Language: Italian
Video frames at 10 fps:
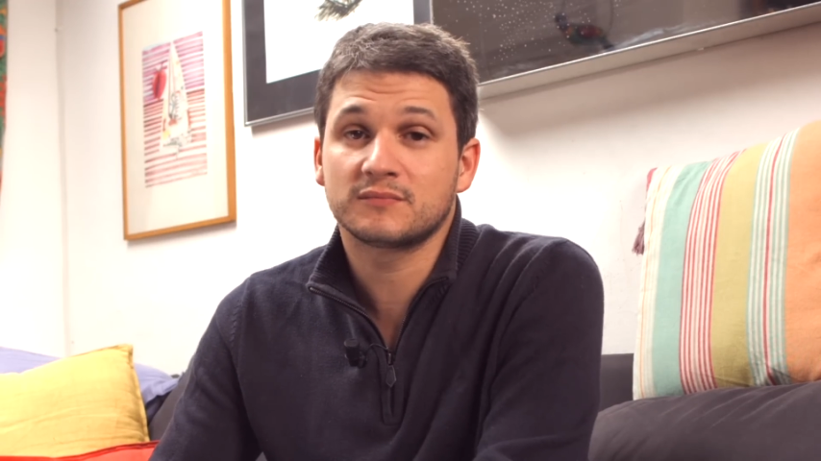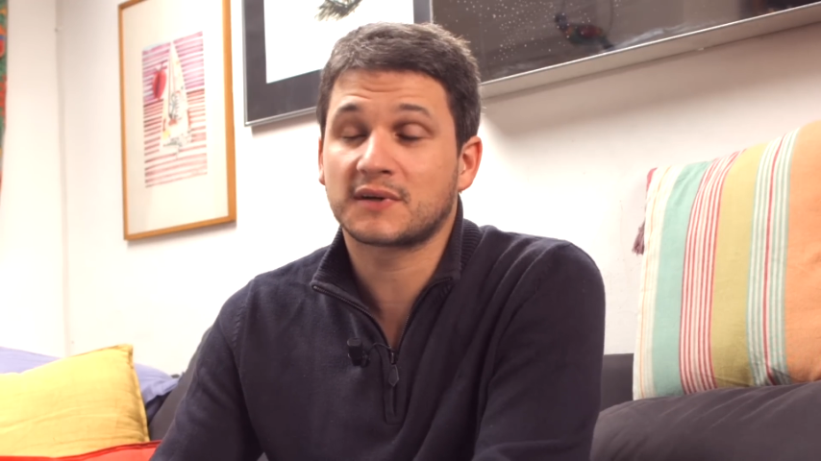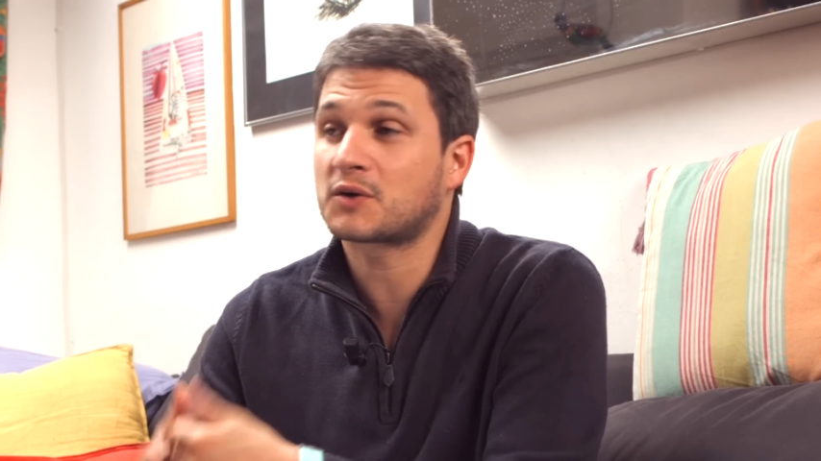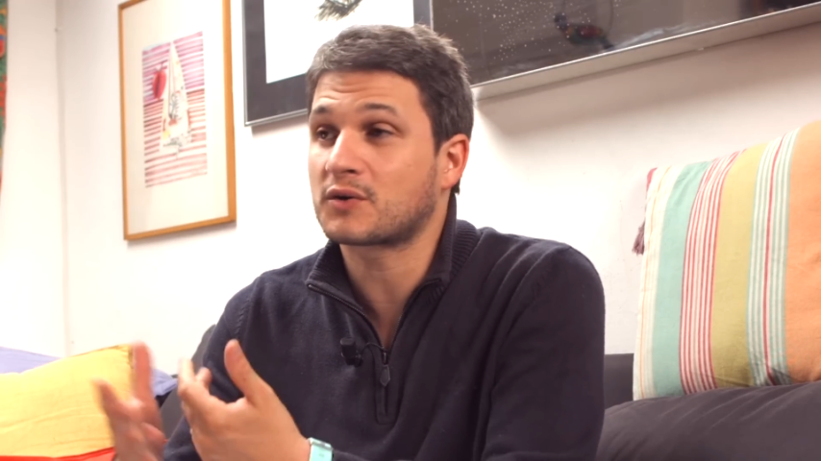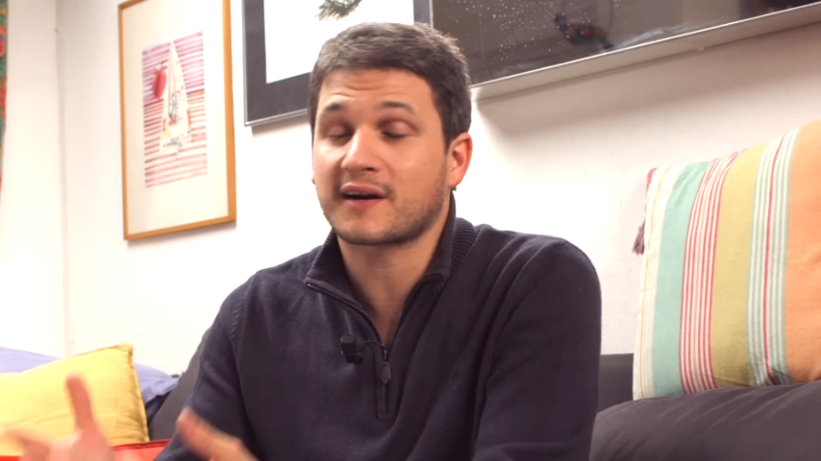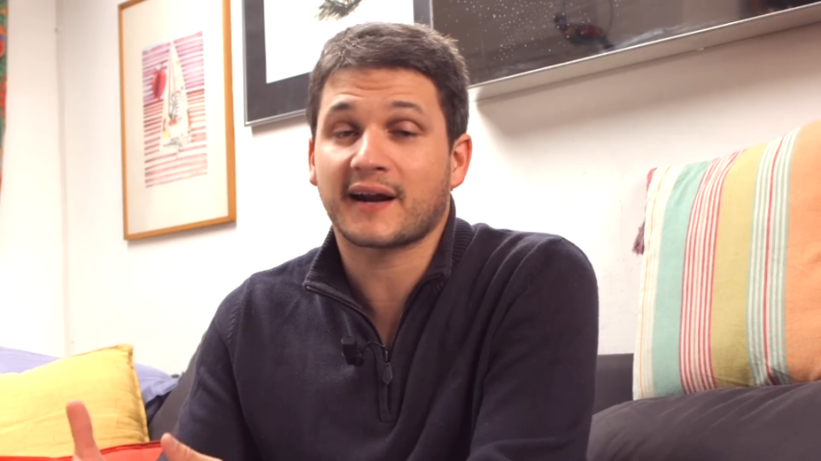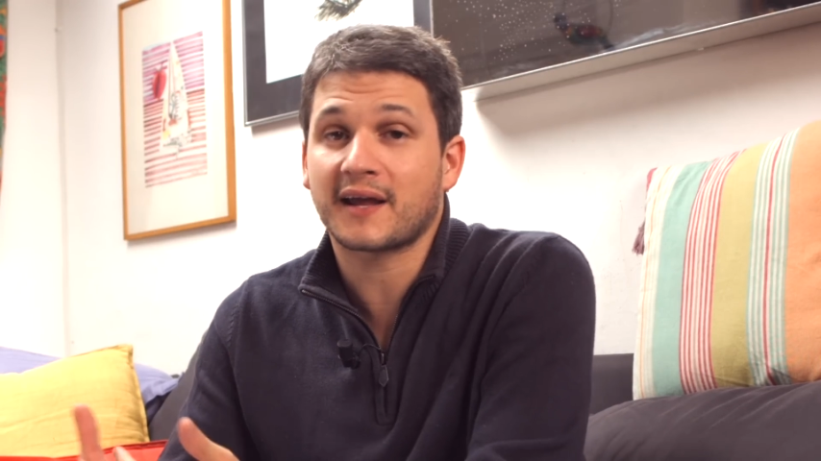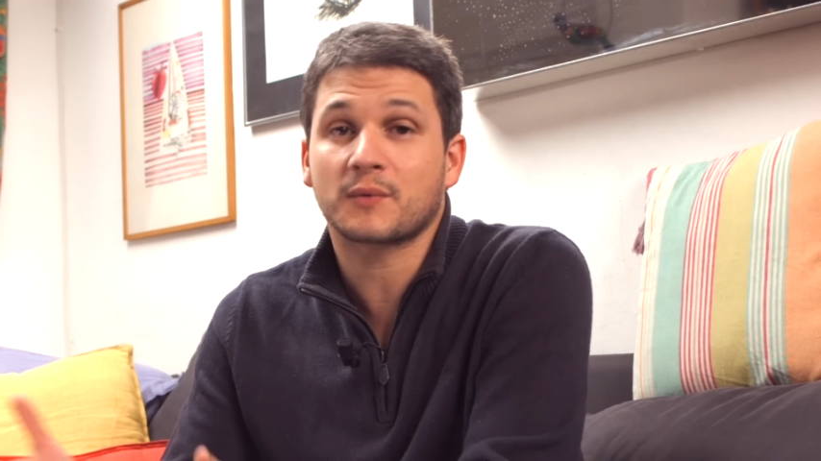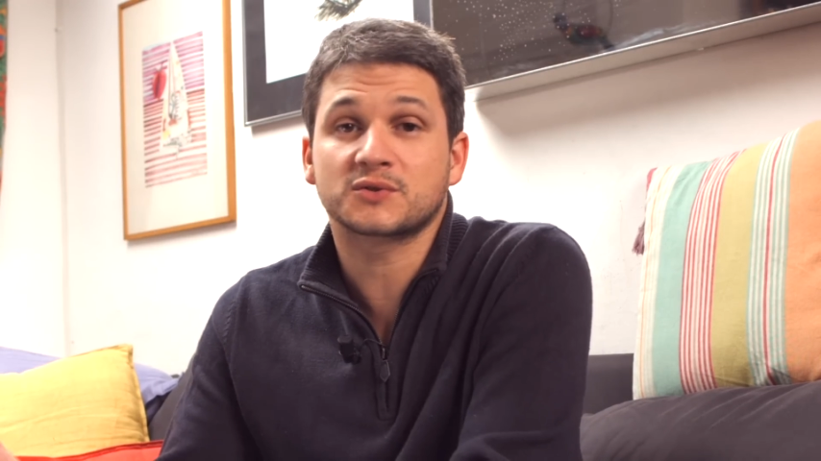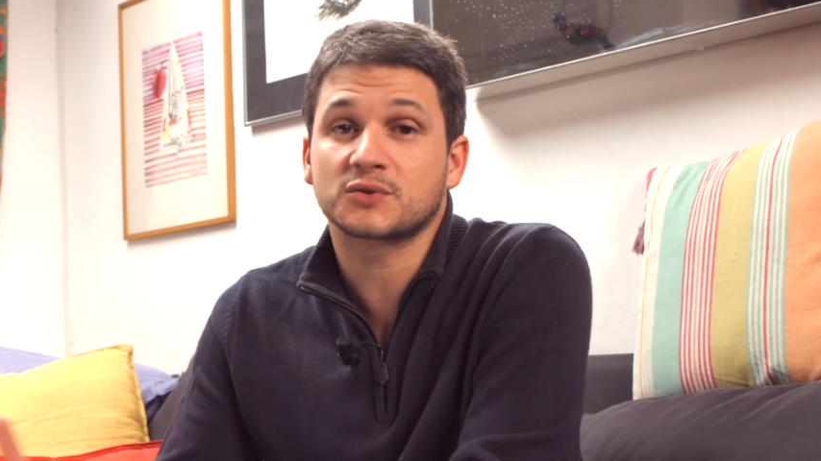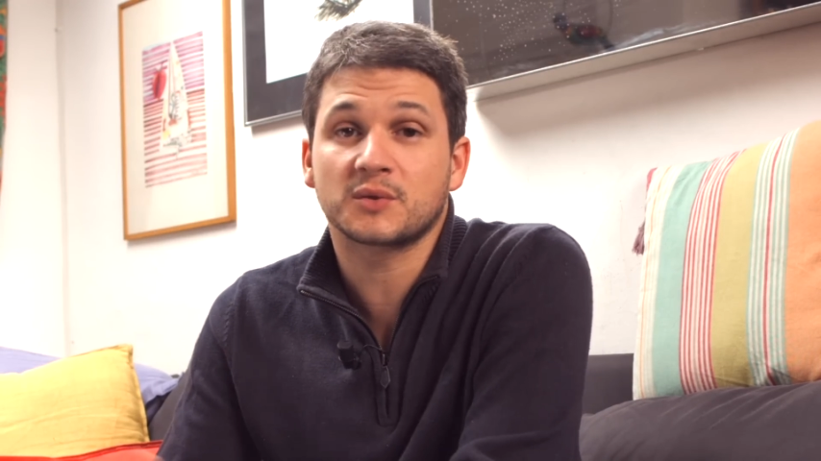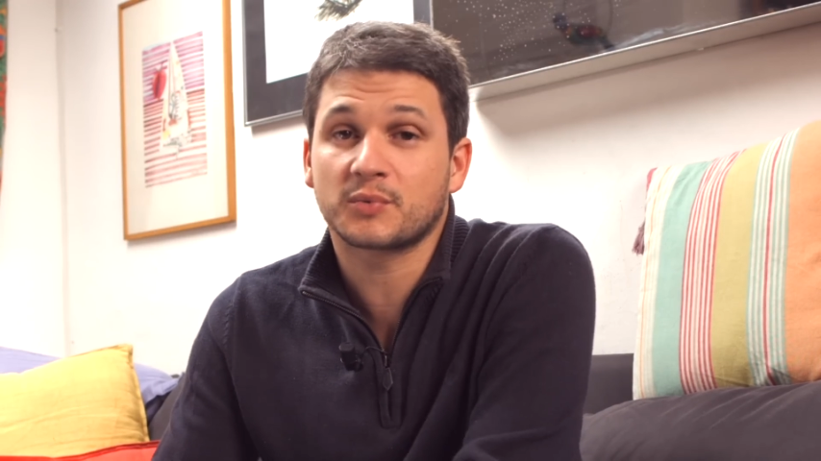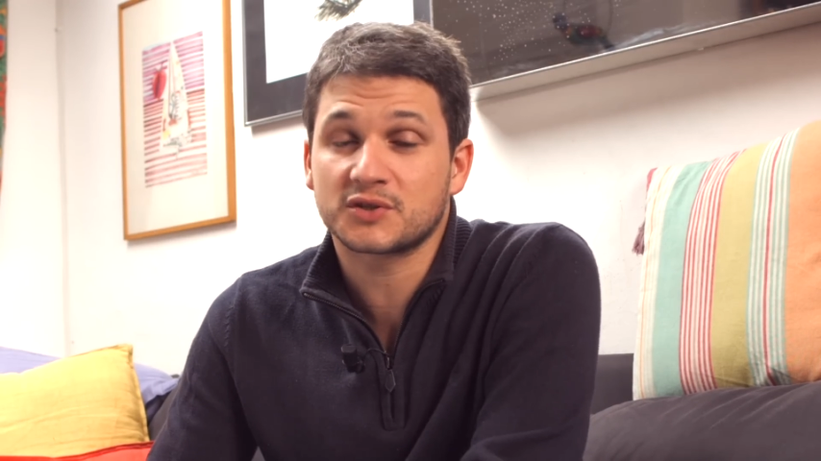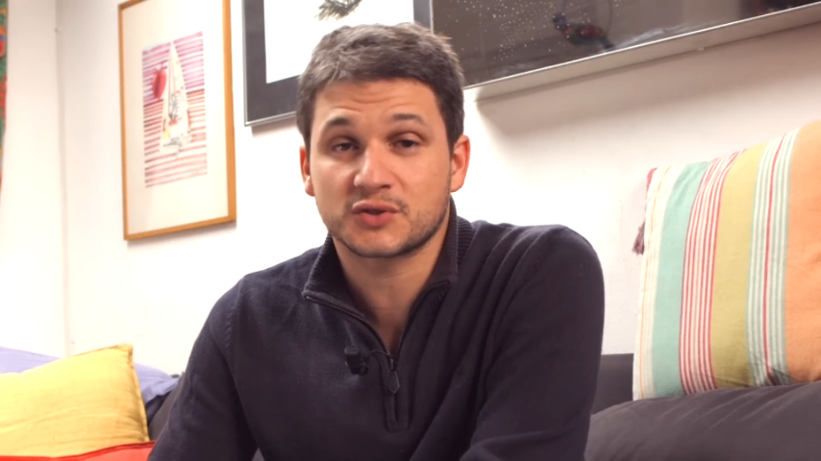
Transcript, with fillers: ricorrerai a questo tipo di